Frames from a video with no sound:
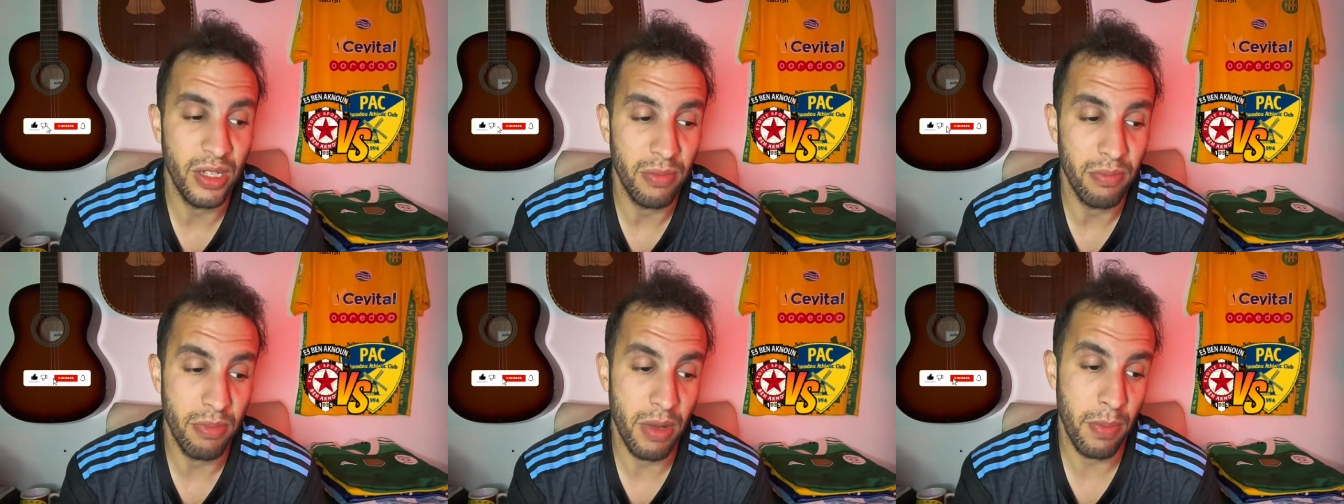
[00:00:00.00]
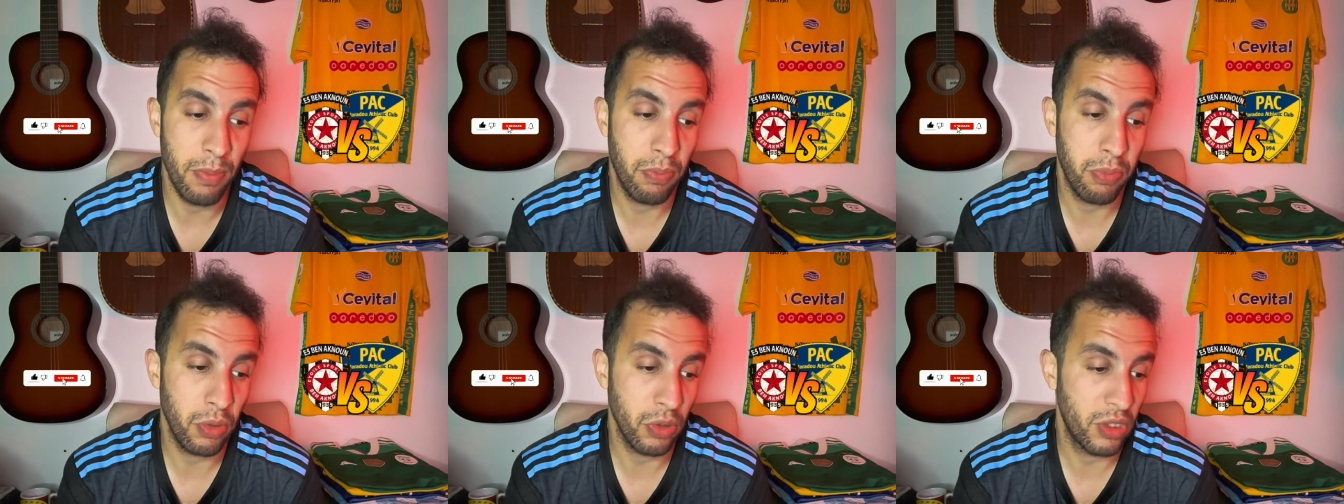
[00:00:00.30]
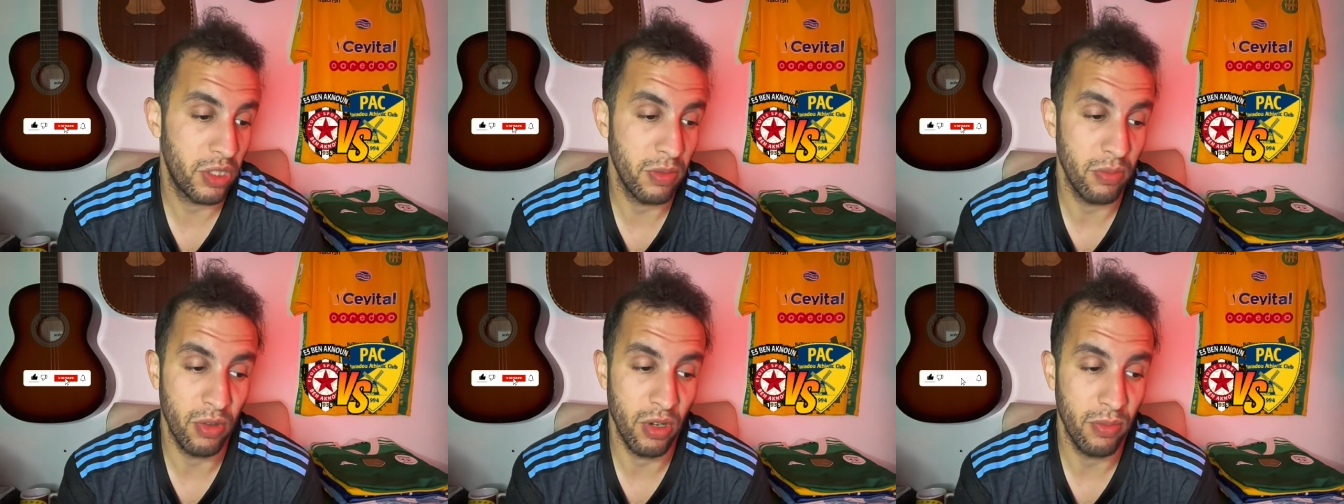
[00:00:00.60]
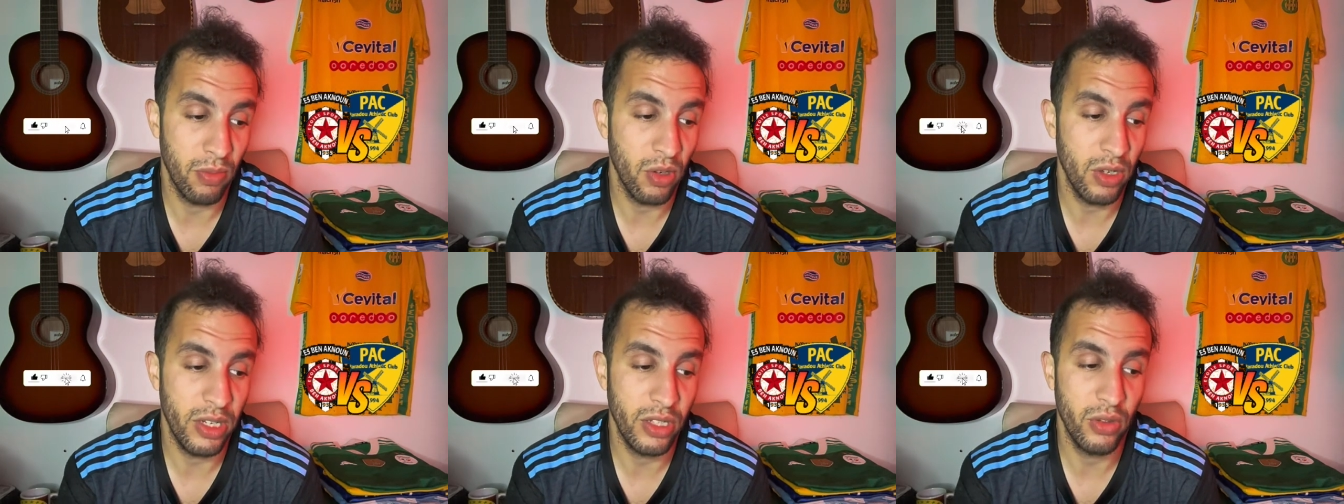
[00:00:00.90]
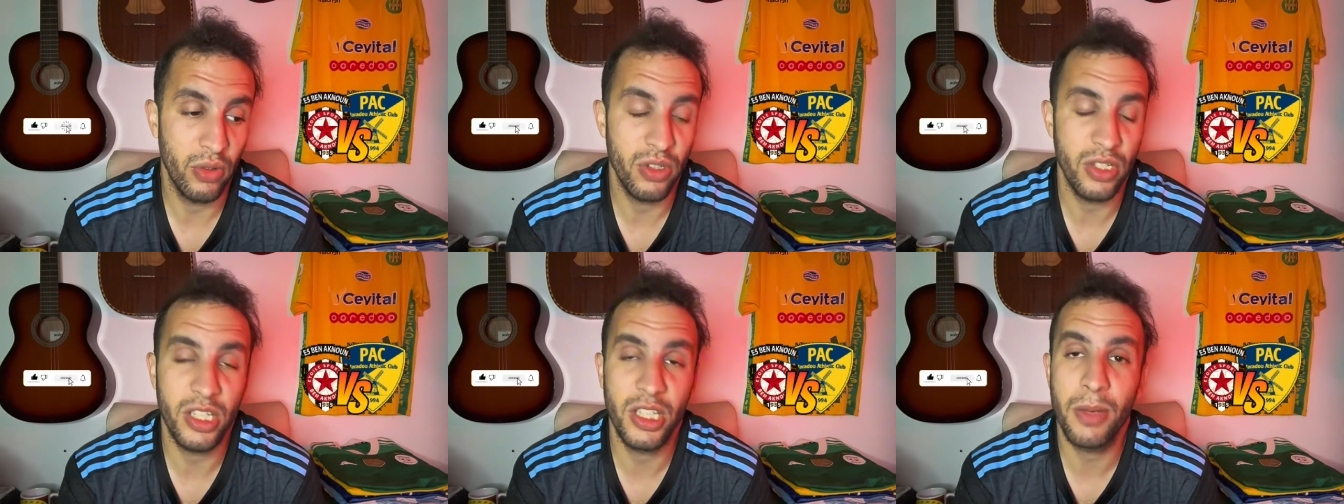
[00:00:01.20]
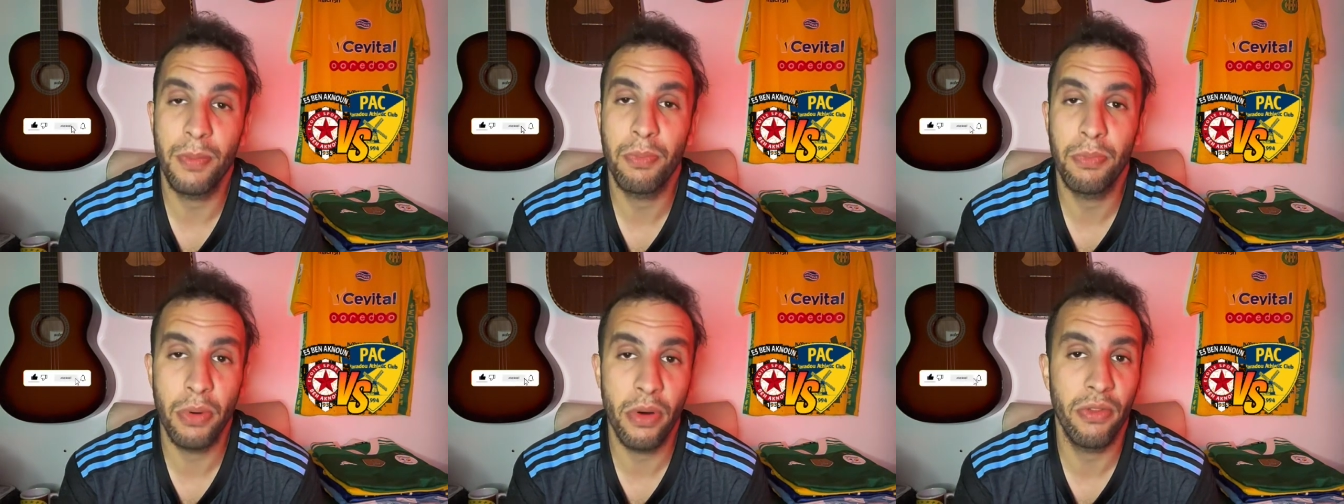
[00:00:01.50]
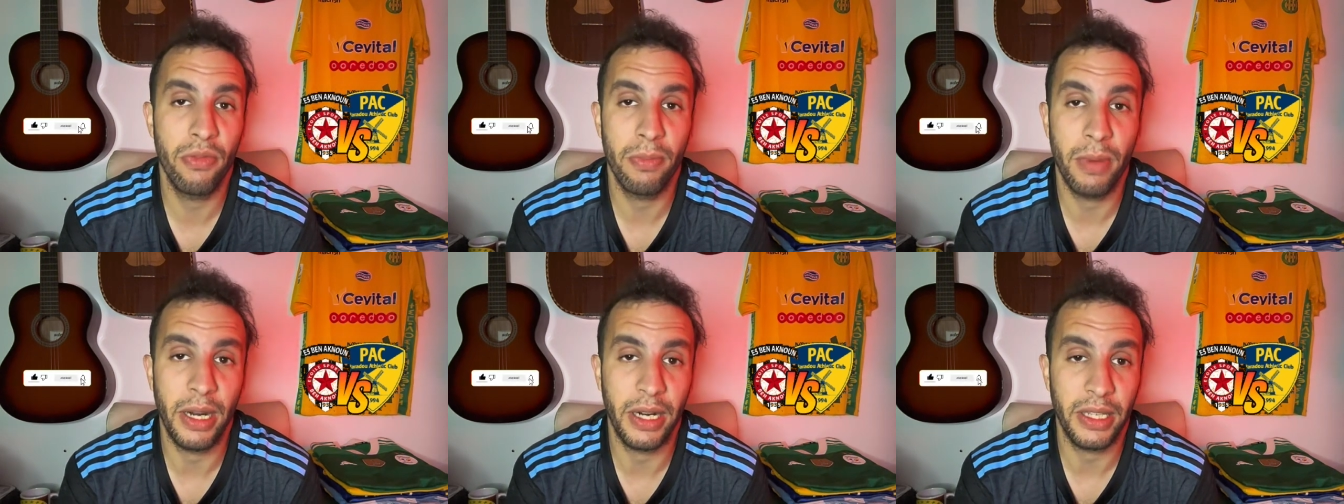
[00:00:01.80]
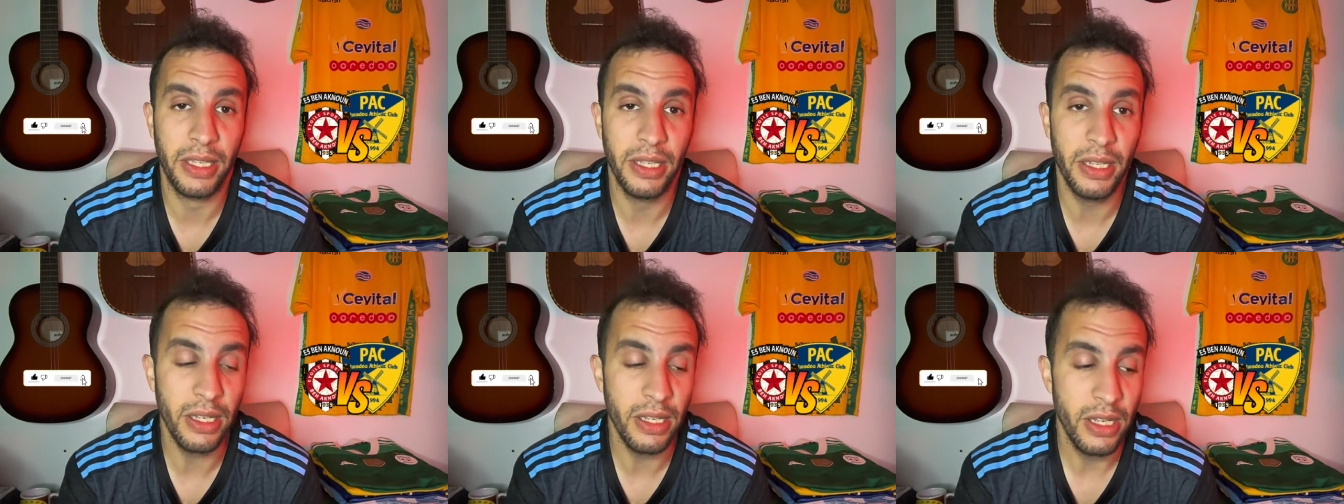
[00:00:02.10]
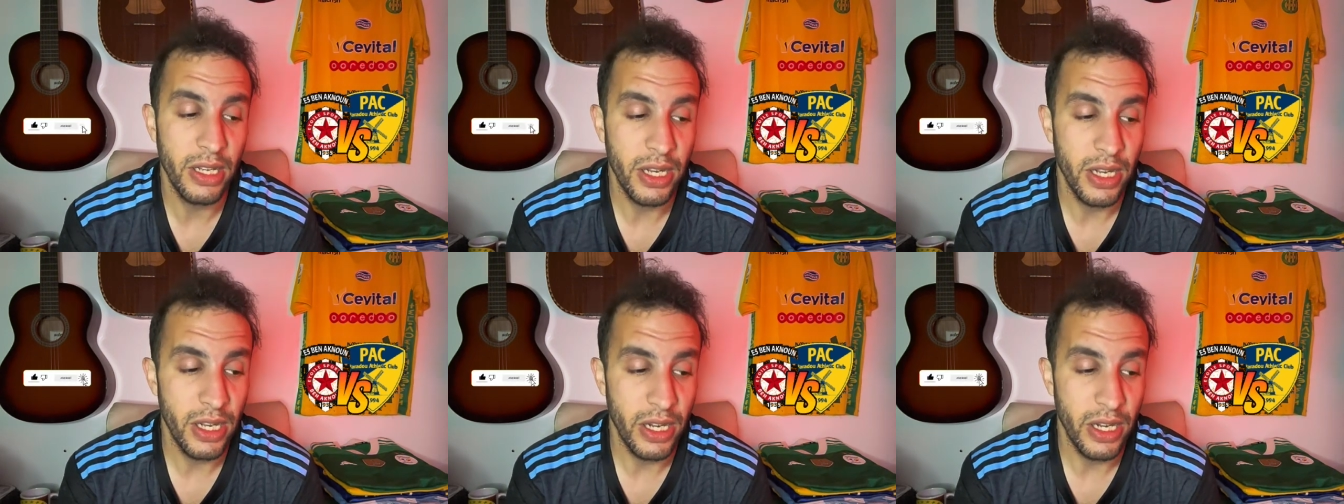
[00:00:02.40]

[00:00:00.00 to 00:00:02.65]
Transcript: Mais possiblement, les deux équipes peuvent marquer.